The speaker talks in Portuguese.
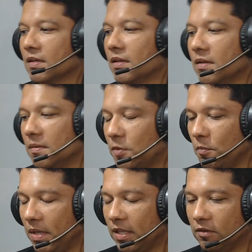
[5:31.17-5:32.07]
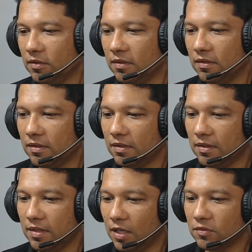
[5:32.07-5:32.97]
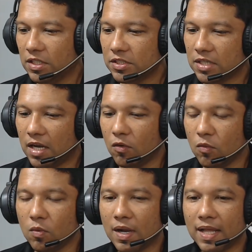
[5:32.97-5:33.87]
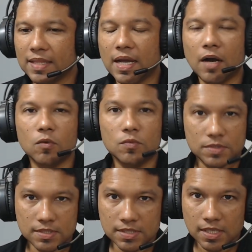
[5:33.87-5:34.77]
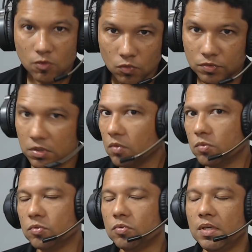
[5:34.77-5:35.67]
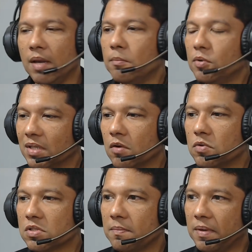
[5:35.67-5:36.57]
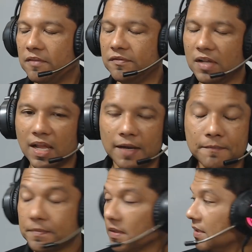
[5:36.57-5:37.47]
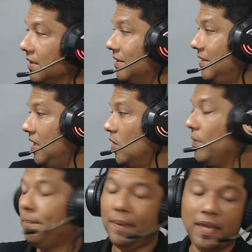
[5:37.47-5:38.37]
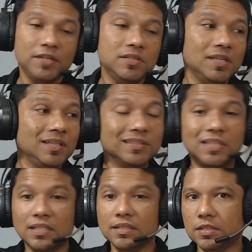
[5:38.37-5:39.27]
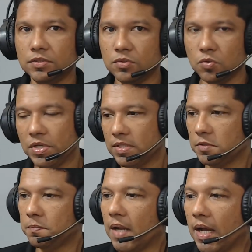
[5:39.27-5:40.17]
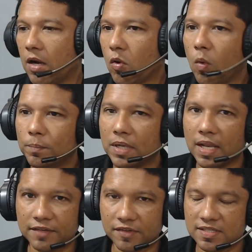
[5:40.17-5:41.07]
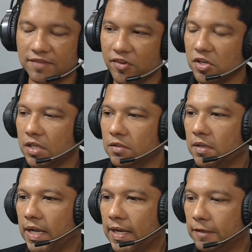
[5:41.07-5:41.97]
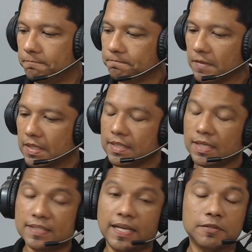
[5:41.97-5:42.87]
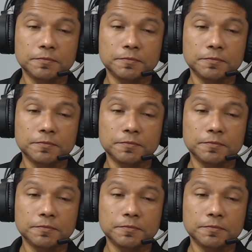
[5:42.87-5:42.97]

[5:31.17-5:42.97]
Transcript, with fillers: prometo não deixar o canal sem conteúdo, que é muita coisa para falar e eu me perdi em tantas coisas para compilar e fazer vídeo aqui no canal. Tá certo?